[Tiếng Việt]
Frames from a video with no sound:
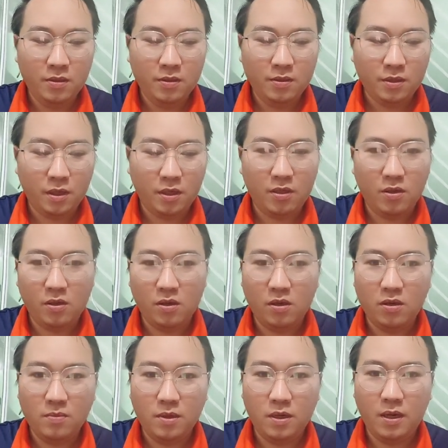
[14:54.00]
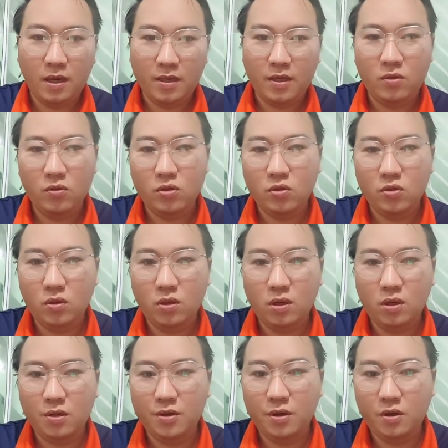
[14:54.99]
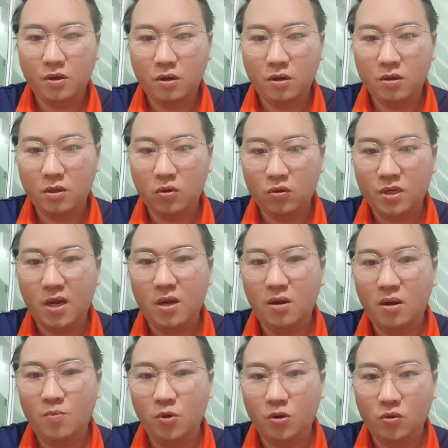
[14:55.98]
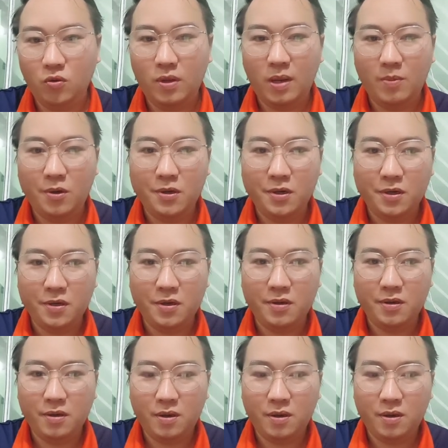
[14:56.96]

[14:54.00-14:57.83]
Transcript: trở lại cho cứ không mò là hai tiền tụ chua nó để cho khó tàu chai lại ốp bột tụ các mò nè nhỉ